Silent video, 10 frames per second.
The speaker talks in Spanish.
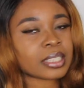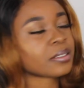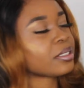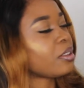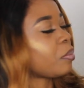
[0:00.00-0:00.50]
Este
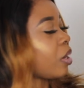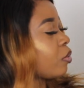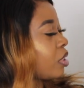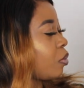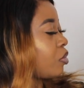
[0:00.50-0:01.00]
vestido me ha
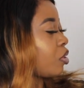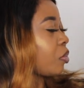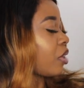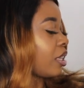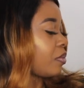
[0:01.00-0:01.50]
gustado mucho
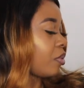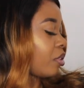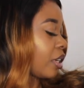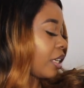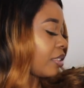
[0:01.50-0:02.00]
por las
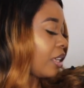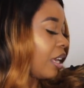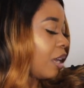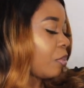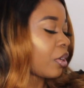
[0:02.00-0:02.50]
flores,
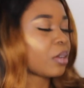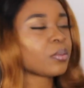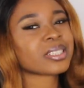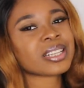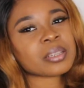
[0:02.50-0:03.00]
porque
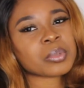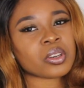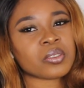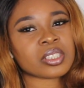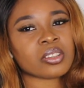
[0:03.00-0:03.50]
no es el
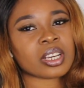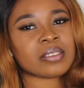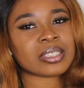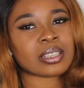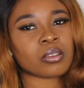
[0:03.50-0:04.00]
típico vestido que
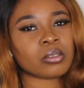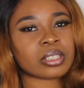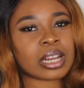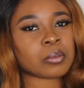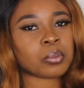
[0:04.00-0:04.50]
vas a
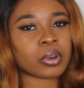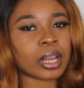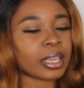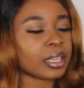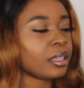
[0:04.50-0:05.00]
encontrar por
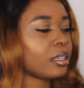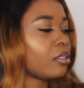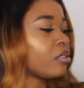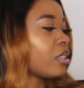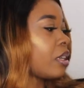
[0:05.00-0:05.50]
ahí,
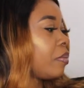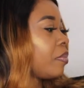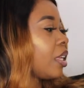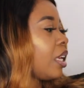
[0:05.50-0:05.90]
no sé.